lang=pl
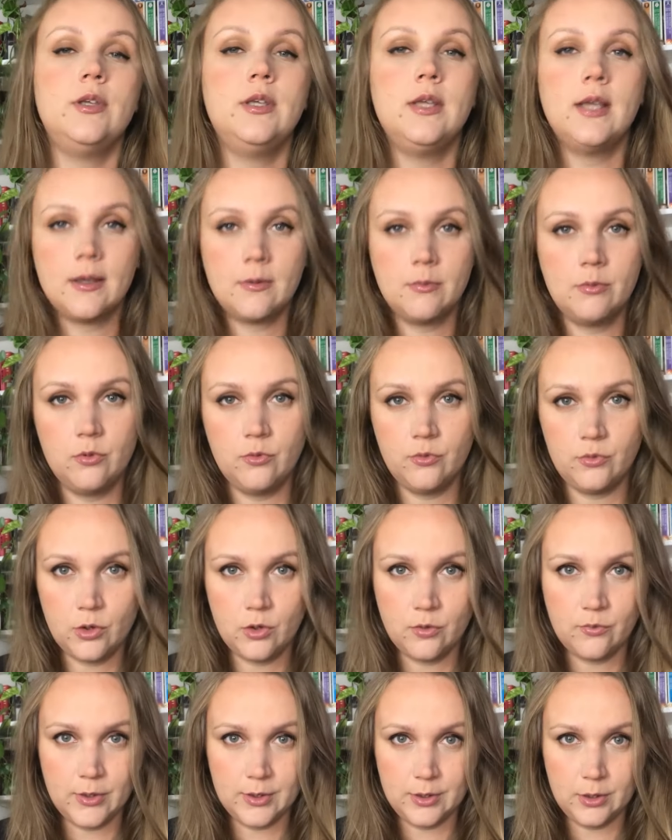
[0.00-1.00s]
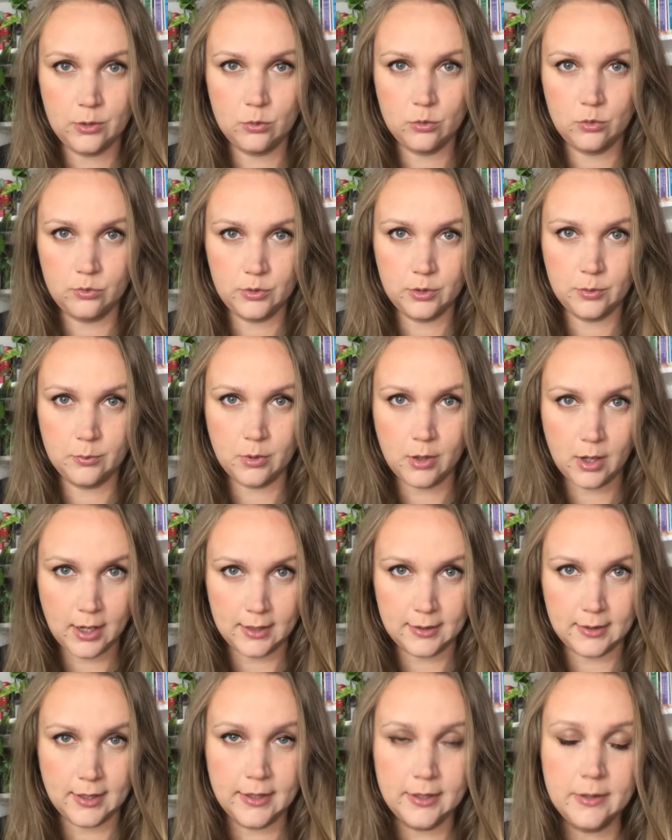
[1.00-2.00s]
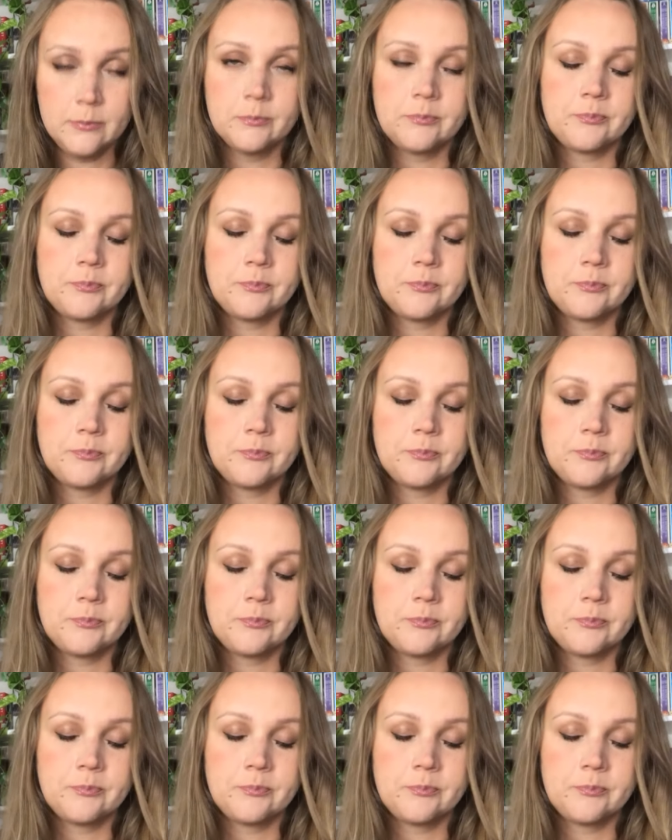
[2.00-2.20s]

jak był wychowany główny bohater,